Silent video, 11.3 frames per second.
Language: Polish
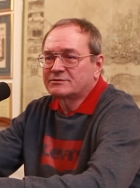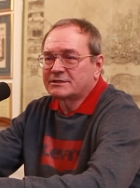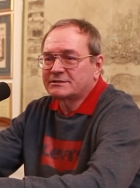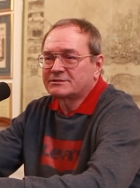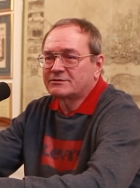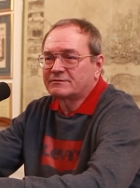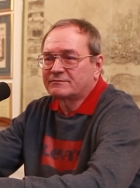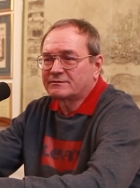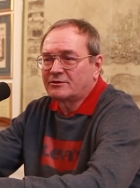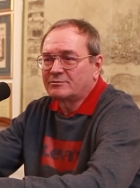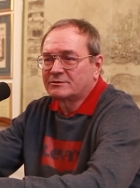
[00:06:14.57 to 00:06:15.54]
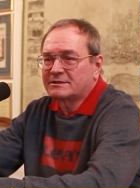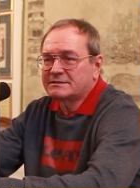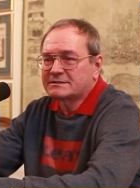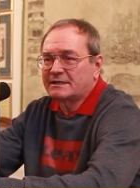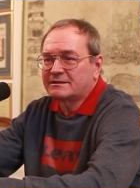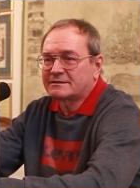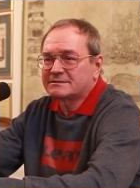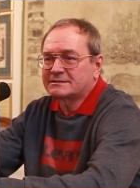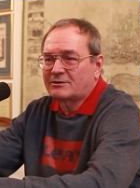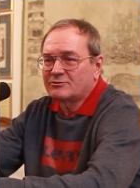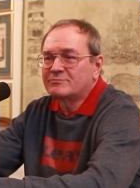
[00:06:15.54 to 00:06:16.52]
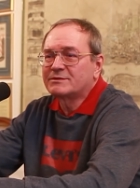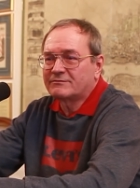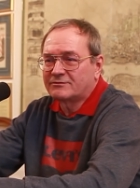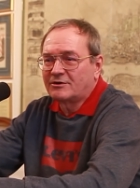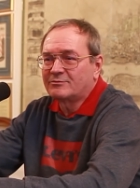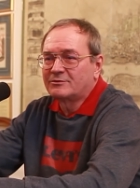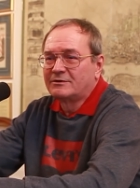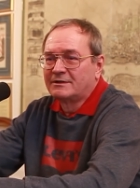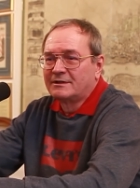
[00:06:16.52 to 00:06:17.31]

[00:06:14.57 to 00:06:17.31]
częściowo w domu. Ten skaner stał u mnie w domu